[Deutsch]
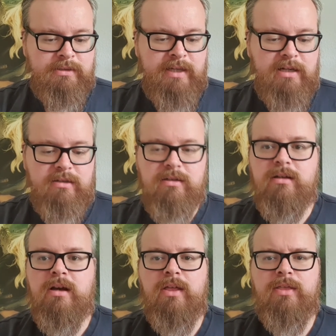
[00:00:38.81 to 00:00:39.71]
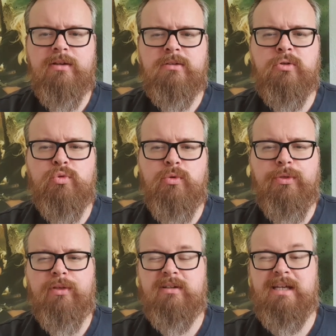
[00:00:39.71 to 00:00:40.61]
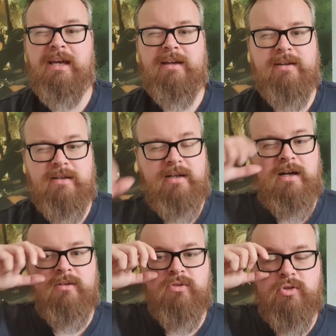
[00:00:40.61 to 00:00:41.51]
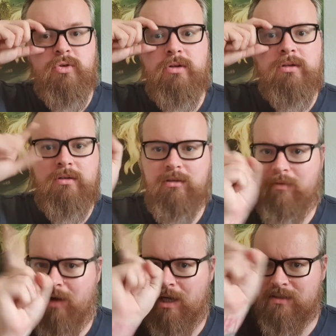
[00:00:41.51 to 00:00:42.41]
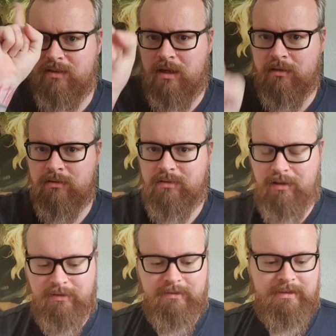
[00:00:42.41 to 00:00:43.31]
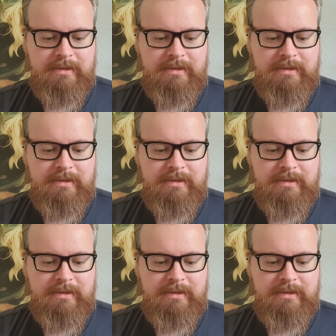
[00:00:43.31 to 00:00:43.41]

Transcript: Tell the Truth Tag, ja, also schön die Wahrheit sagen, ja.